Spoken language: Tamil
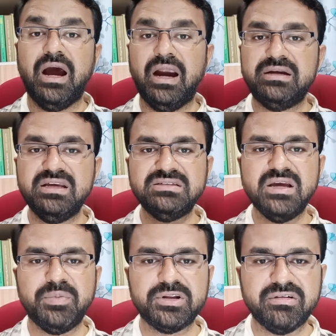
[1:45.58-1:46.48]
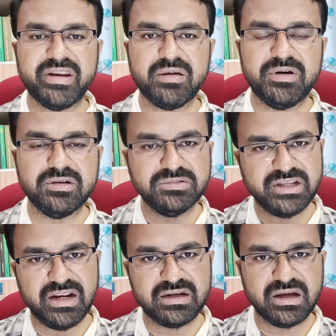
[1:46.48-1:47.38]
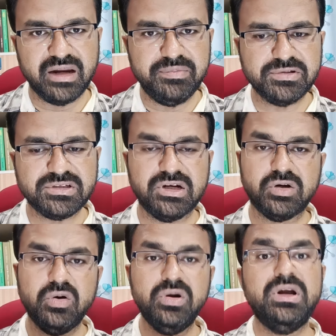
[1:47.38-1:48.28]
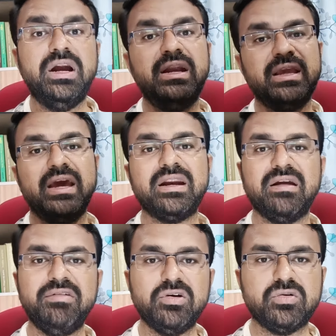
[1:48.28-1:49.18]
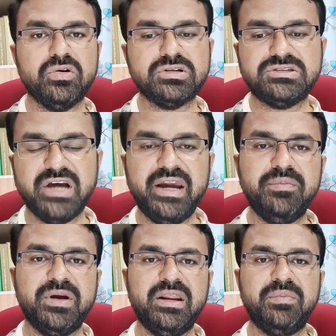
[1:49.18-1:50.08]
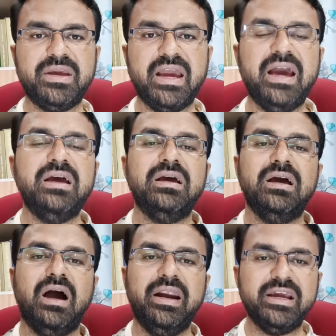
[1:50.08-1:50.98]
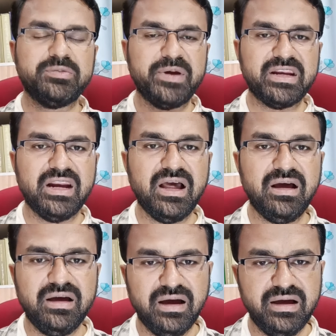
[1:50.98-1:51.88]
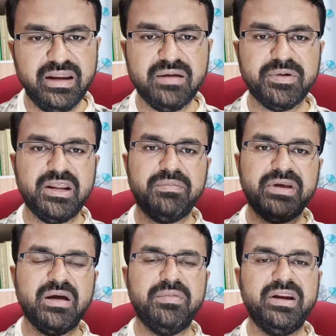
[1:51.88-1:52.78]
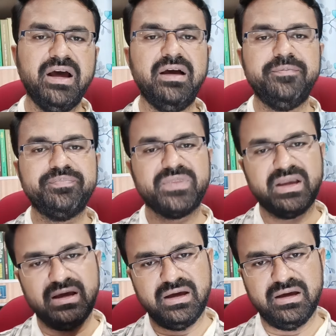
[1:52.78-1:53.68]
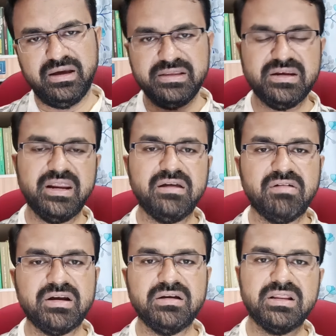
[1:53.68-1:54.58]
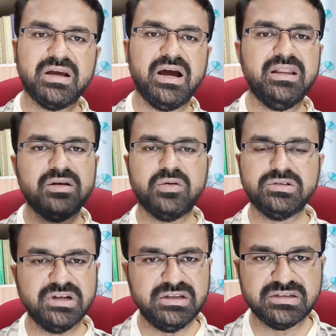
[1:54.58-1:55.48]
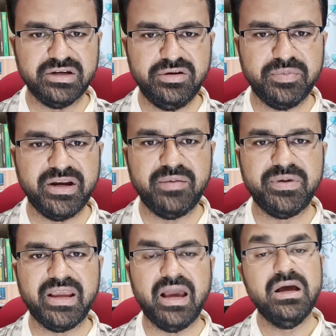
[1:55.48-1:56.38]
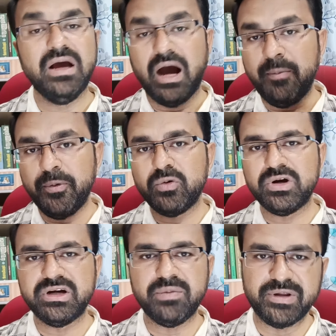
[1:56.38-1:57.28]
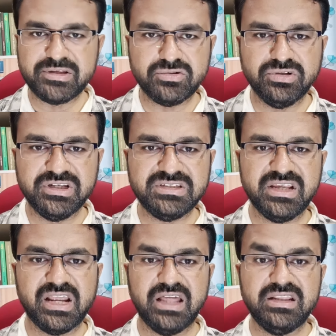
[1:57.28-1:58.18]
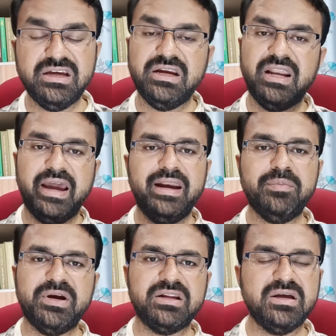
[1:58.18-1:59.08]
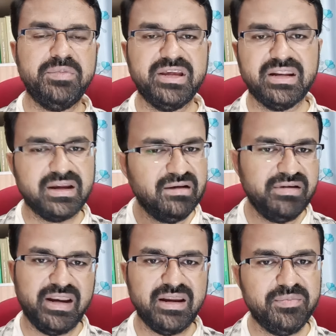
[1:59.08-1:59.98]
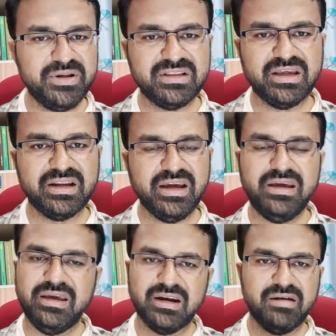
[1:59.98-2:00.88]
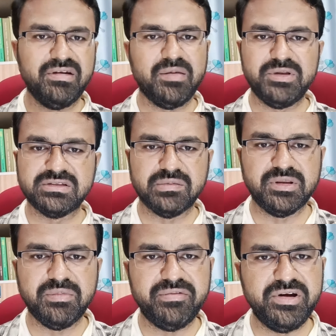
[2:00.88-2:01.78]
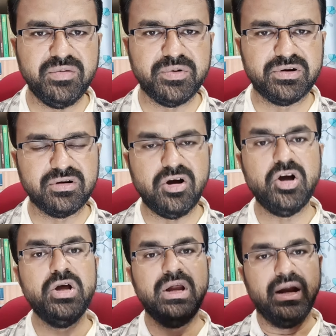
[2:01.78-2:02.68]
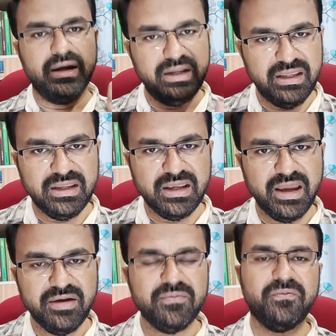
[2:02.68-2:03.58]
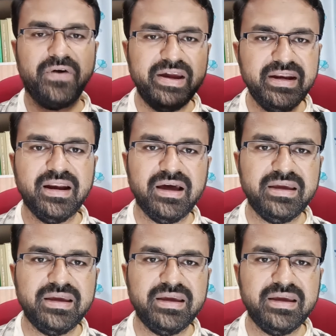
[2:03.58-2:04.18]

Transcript: டிசியை பொறுத்த வரைக்கும் மட்டும் சிலருக்கு கன்ஃபியூஷன் இருக்கும் நீங்கள் ஏற்கனவே ஒரு கோர்ஸ் ஜாயின் பண்ணியிருப்பீங்க அன்எக்ஸ்பெக்டடாக என்ன பண்ணியிருப்பீங்க அப்படின்னா என்ஜினியரிங் வரணுங்கிறதுக்காக அந்த கோர்ஸை டிஸ்கன்யூ பண்ணியிருப்பீங்க அப்போ உங்ககிட்ட ப்ளஸ் டூ டிசி இருக்காது நான் என்ன பண்ணுறது அப்படிங்கிற கேள்வி நிறைய பேர்த்துக்கு இருக்குது ஏற்கனவே நம்ம இது சம்மந்தமாக வீடியோ போட்டிருக்கோம் நீங்கள் ஃபைனலாக